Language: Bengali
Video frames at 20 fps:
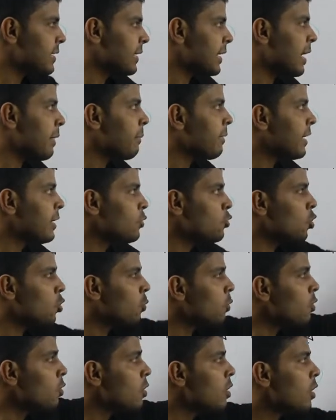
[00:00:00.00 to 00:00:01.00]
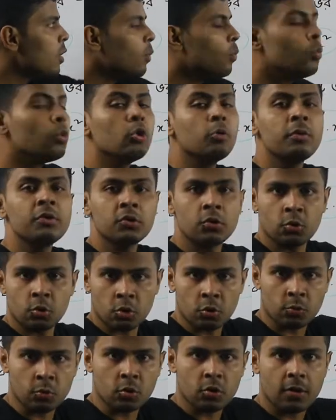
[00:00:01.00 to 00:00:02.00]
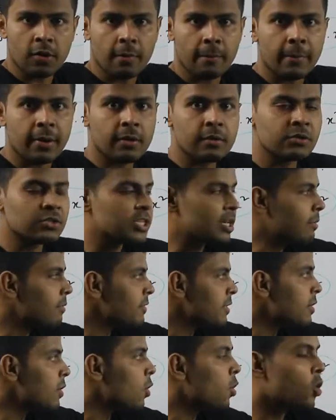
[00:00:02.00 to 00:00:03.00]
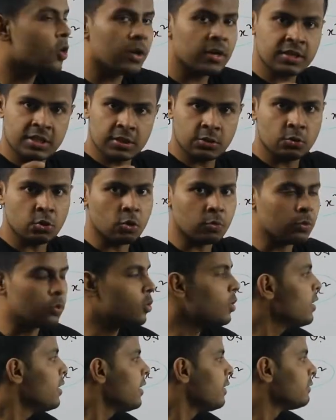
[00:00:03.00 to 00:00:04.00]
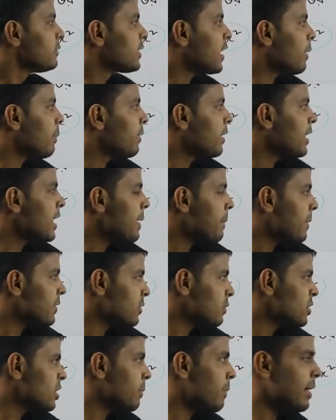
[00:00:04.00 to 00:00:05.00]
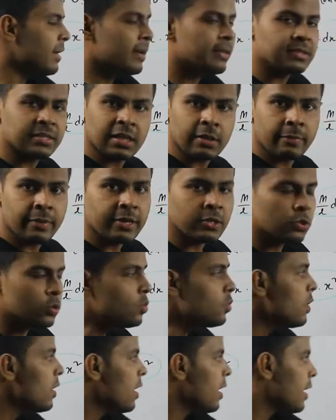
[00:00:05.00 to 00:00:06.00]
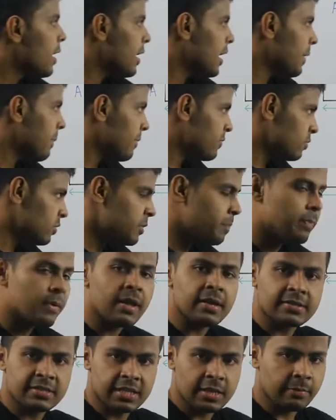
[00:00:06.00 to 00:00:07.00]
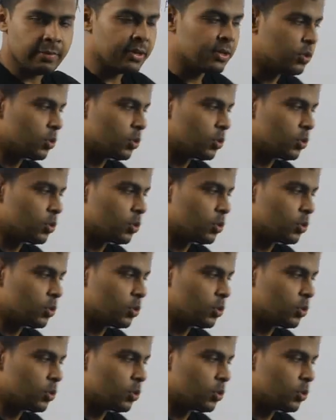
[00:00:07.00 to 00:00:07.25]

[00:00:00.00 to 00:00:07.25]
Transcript: এটাকে আমরা কি ধরবো মূলবিন্দু ধরবো বা হচ্ছে আমাদের অরিজিন ধরবো তার মানে এ হচ্ছে মাইনাস এল বাই টু আর এ হচ্ছে প্লাস এল বাই